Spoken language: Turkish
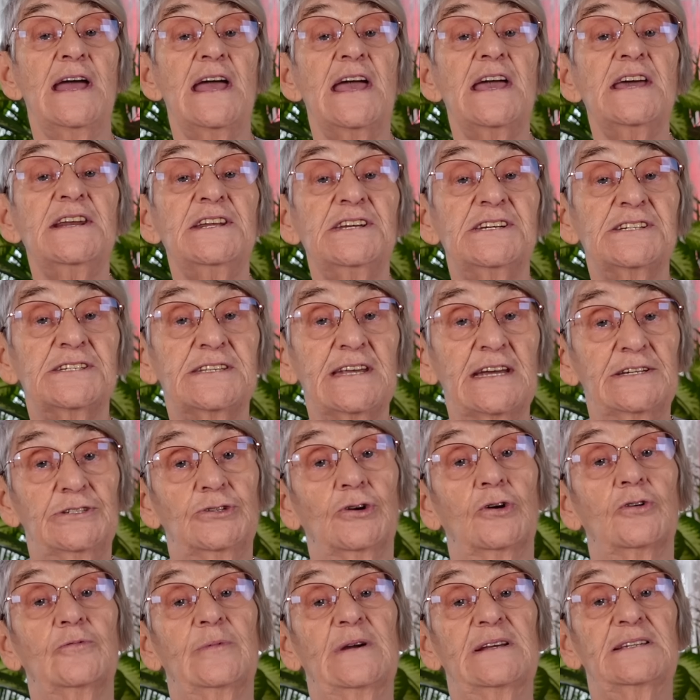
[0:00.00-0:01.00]
Erişte
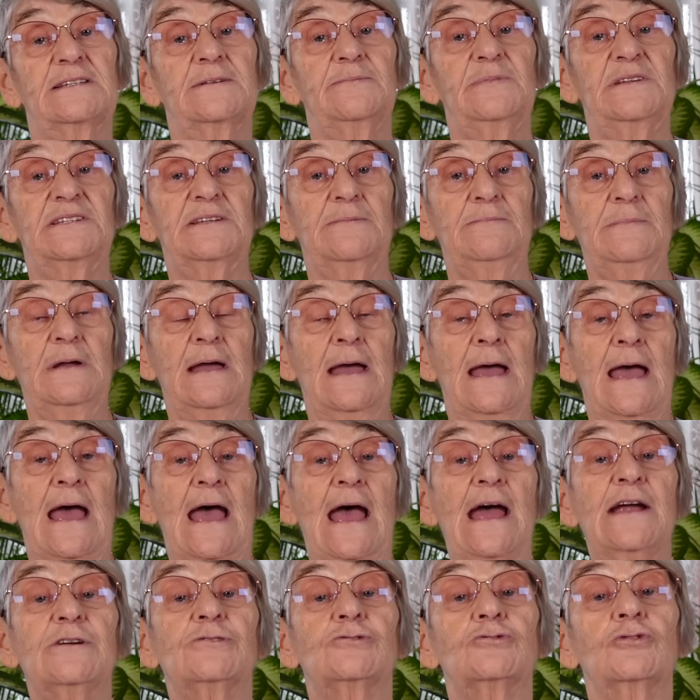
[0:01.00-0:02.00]
çorbası, bizim
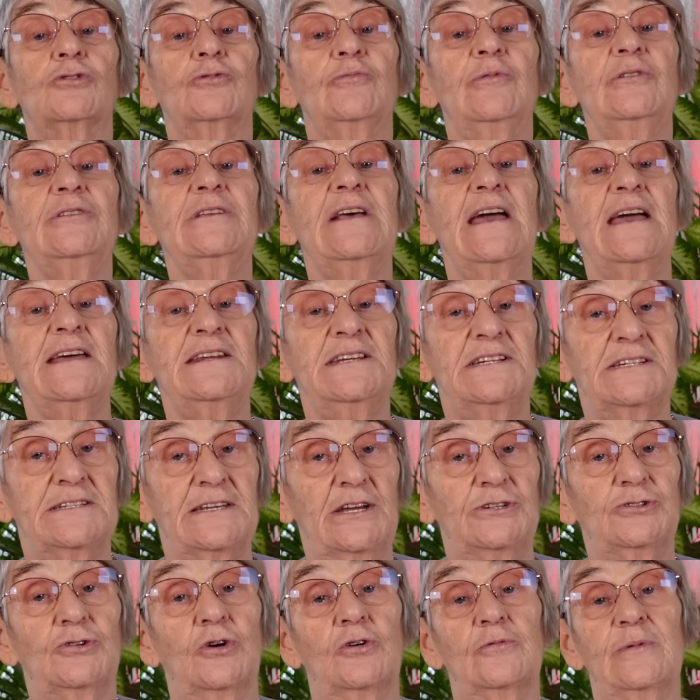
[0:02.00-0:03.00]
Erzurum'un
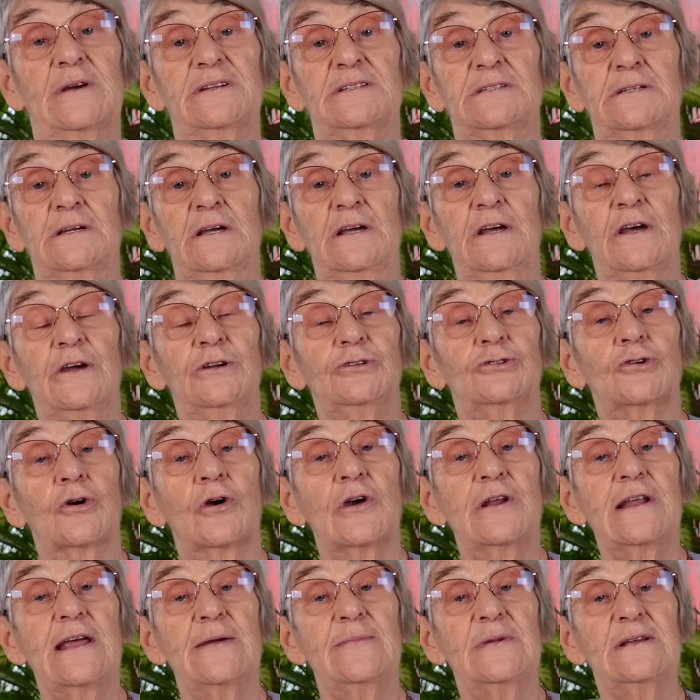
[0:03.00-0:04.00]
erişte çorbası çok
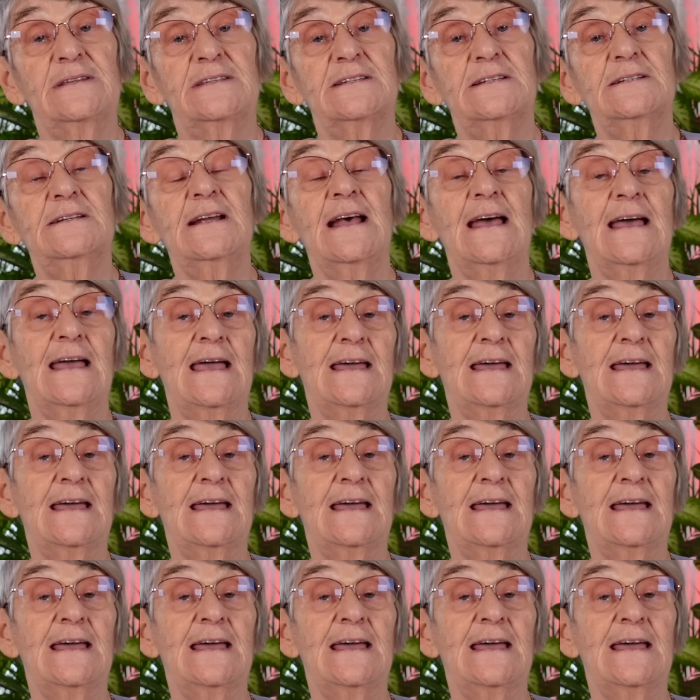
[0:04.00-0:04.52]
önemlidir.